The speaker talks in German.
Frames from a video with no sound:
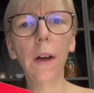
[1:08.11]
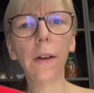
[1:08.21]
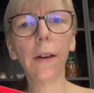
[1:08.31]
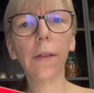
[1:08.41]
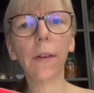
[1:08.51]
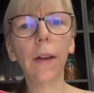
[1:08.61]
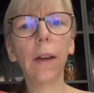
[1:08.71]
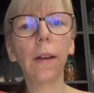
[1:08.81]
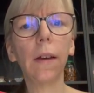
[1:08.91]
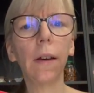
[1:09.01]
dass
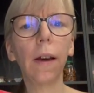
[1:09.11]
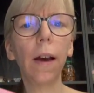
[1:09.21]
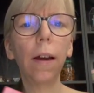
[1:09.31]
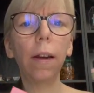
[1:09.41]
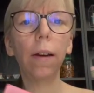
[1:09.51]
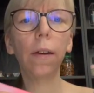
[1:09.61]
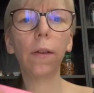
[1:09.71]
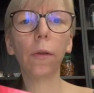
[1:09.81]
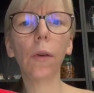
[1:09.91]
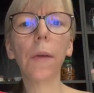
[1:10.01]
ich keinen
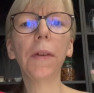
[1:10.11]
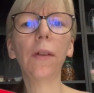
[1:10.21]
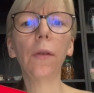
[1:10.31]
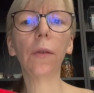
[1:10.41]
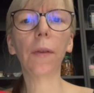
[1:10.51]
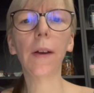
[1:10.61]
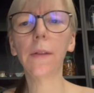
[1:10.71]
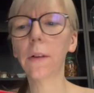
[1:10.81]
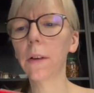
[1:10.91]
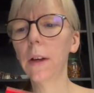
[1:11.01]
Zucker
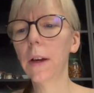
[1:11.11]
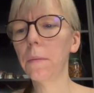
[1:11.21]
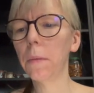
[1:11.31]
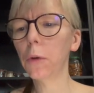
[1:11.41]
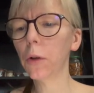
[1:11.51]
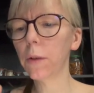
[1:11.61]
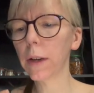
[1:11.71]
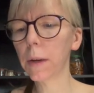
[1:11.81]
beziehungsweise man muss schon sagen,